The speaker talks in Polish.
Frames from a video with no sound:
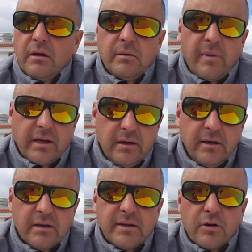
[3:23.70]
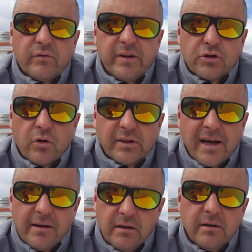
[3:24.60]
Maki X, jak również
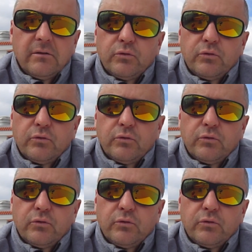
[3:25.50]
koktajle,